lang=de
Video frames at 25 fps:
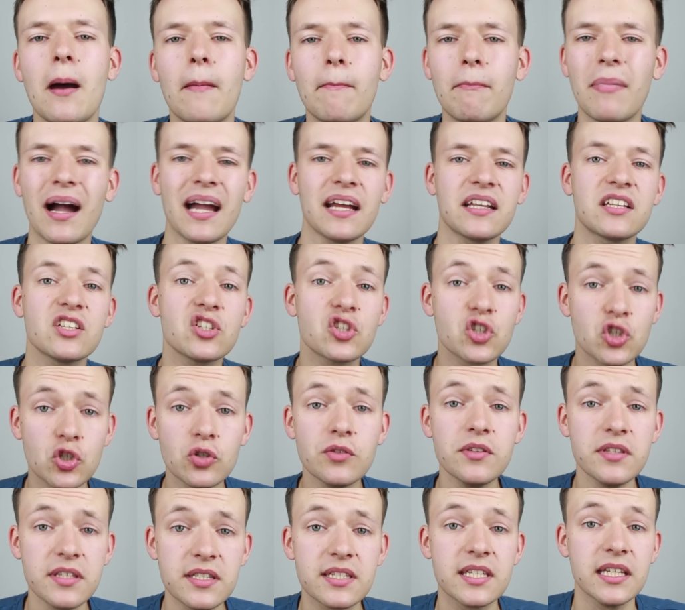macht es
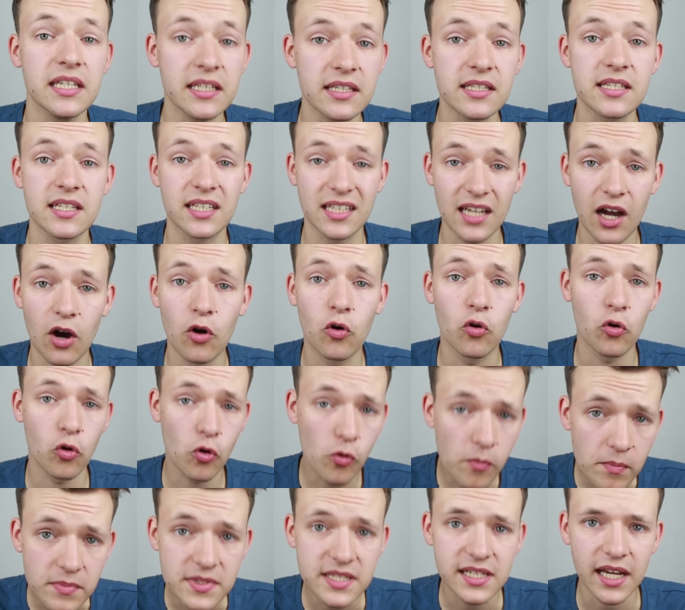schon Sinn, sich auch
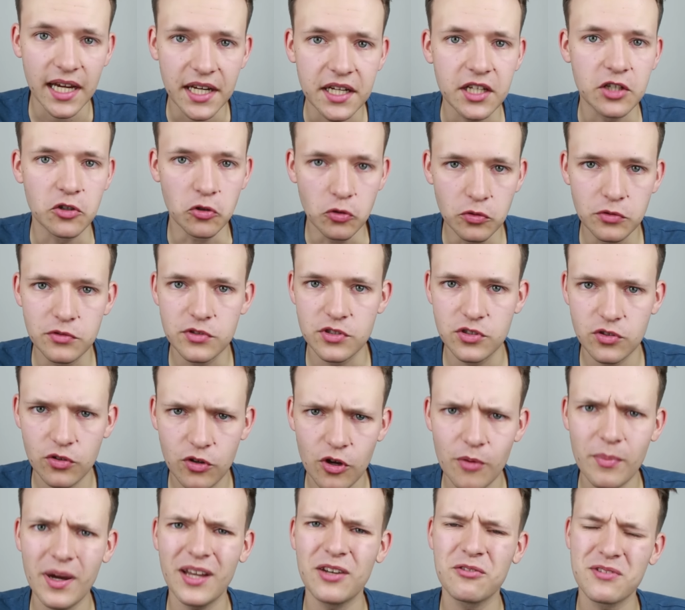um seine Kunden zu
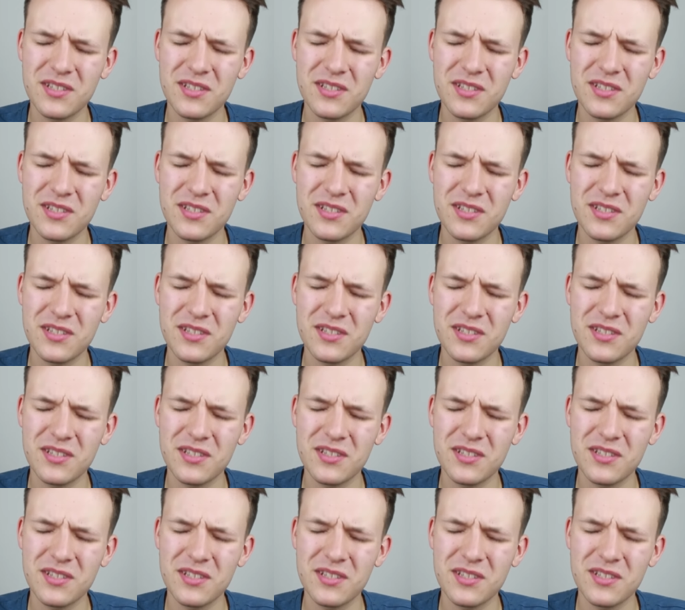kümmern.